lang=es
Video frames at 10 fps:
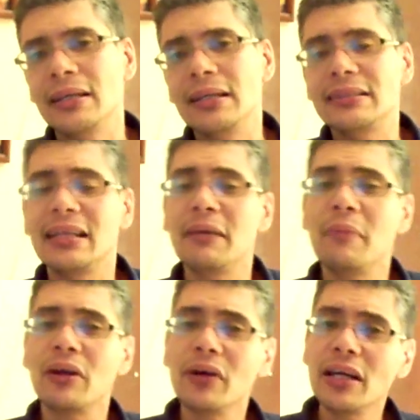Sin
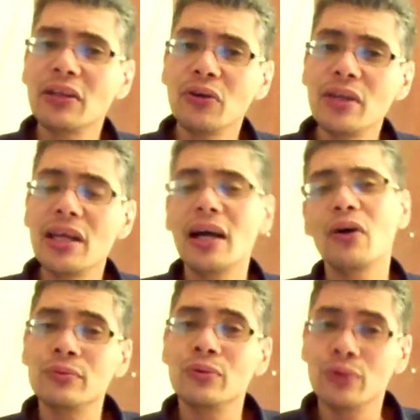embargo, de estos días,
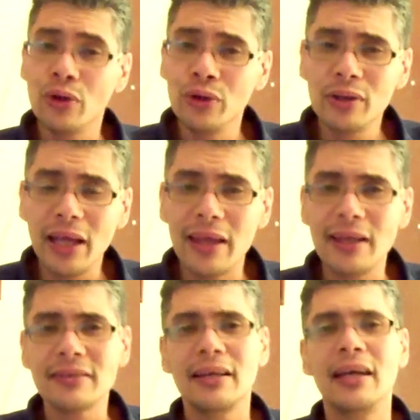uno de
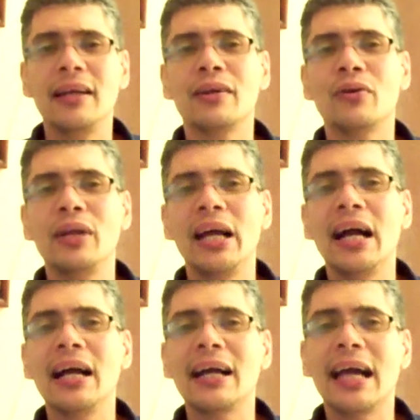ustedes, el
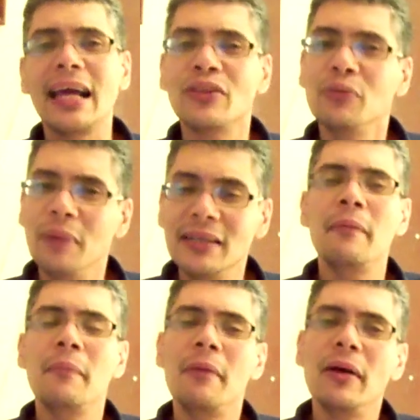colega Ghetto Man,
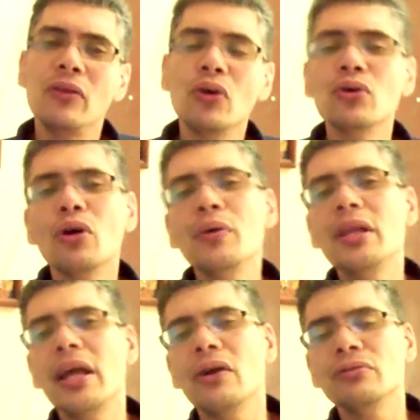me mandó unos
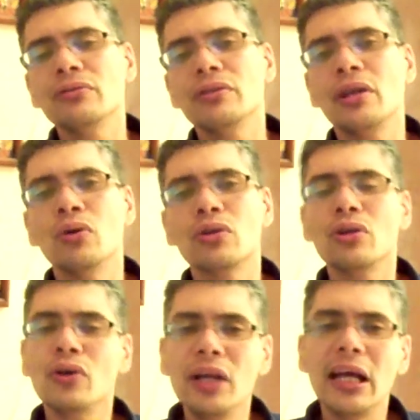videos de
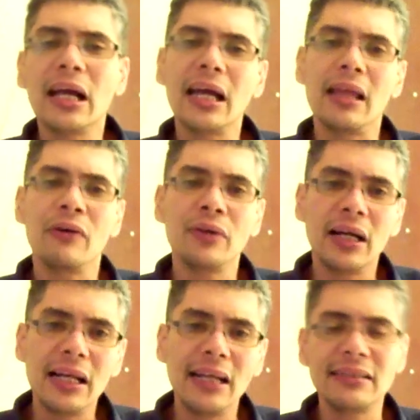otro colega que da unas
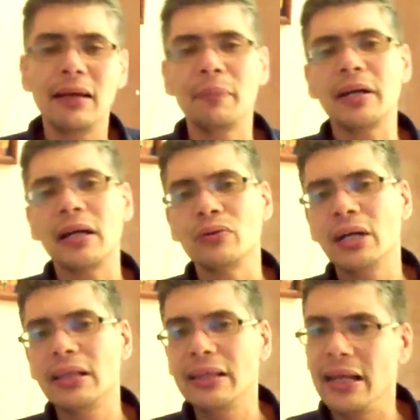clases aplicando
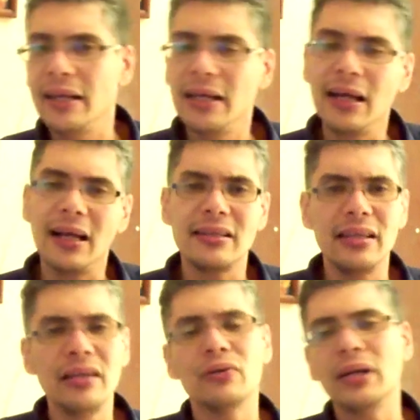unas técnicas
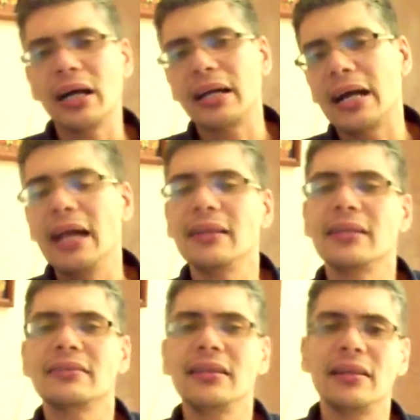allí con la garganta,
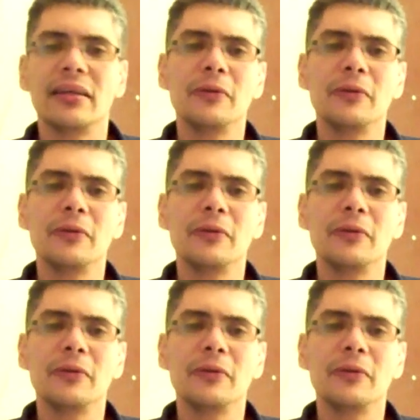etc.